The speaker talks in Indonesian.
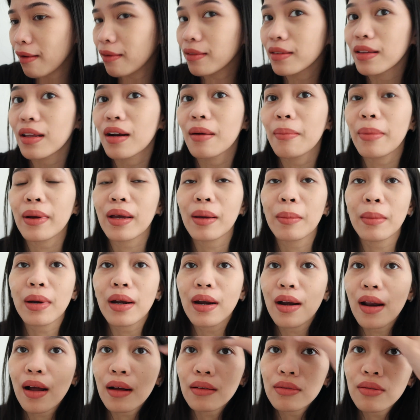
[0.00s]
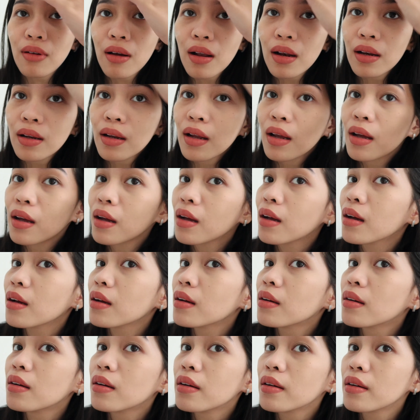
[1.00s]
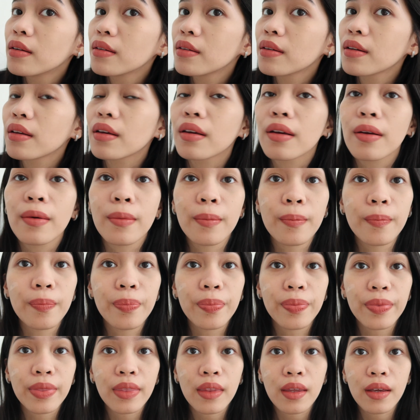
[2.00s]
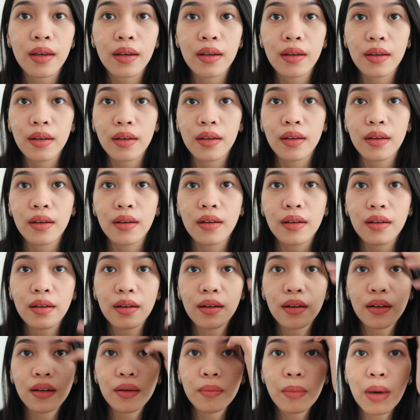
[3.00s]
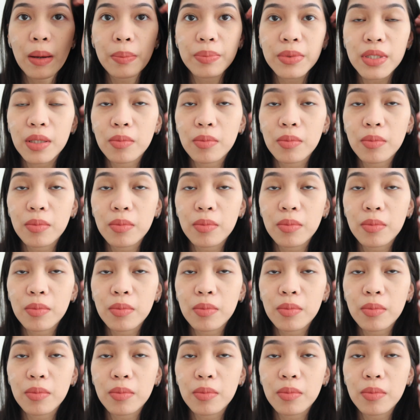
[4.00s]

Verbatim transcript: aku jarang pakai bedak soalnya nih uh, maaf